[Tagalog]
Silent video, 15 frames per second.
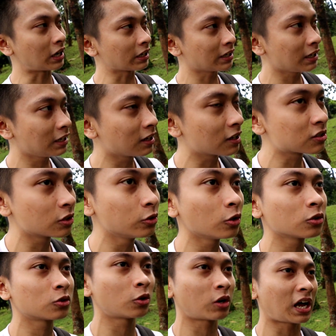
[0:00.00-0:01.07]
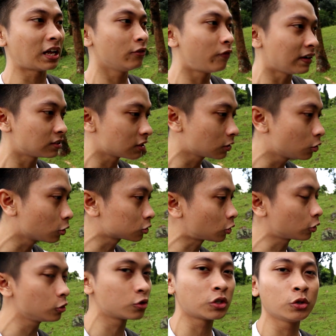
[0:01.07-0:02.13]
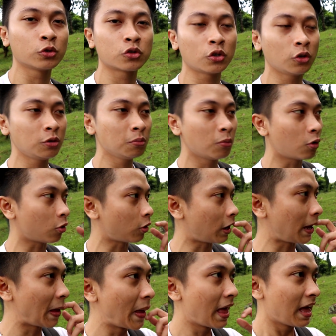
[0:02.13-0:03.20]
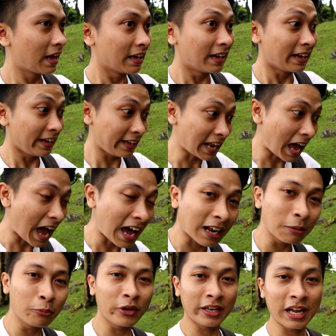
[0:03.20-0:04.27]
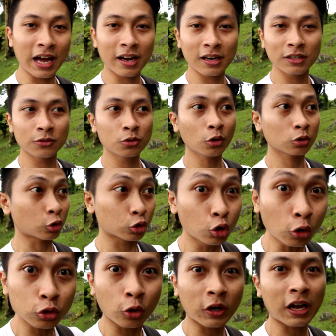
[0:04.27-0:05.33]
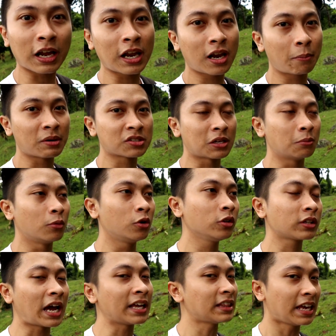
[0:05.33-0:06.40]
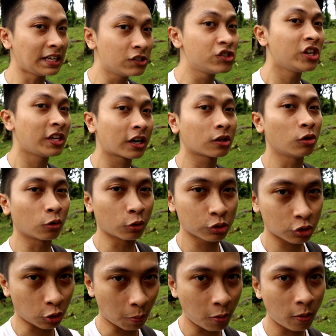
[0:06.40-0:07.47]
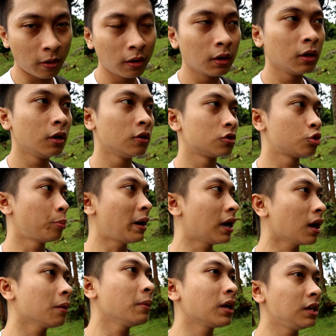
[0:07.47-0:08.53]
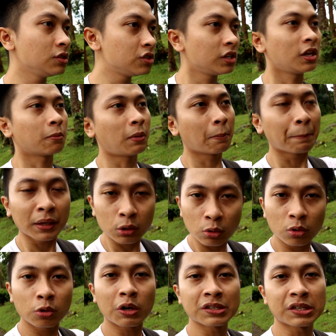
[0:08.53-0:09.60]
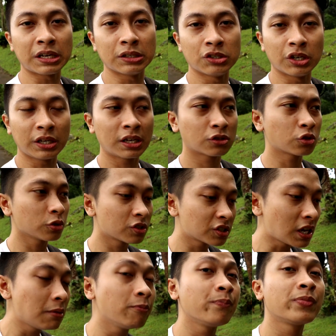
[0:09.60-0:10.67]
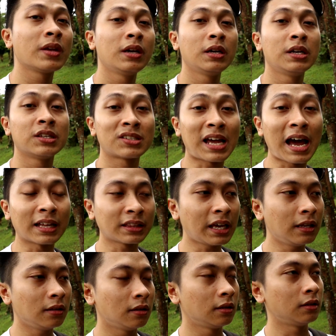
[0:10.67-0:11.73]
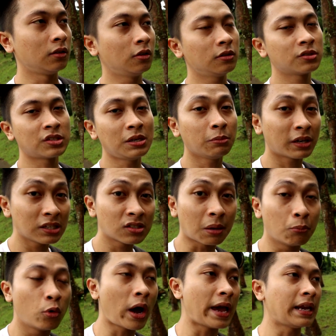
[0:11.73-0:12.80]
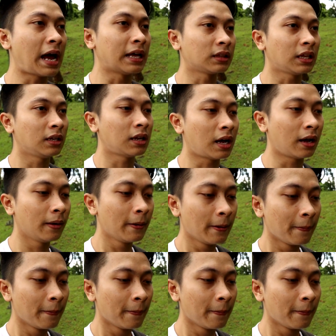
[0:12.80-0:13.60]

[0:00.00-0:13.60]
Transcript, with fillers: nakikinig ka sa doktor, advice ng doktor yung sinusunod mo, inaaral mo yung inaaral ng doktor. Doktor ang kalalabasan mo nun kahit na engineer yung gusto mo. So para ka maging engineer, magpaturo ka sa engineer. So same sa atin, no? Same rin sa buhay natin na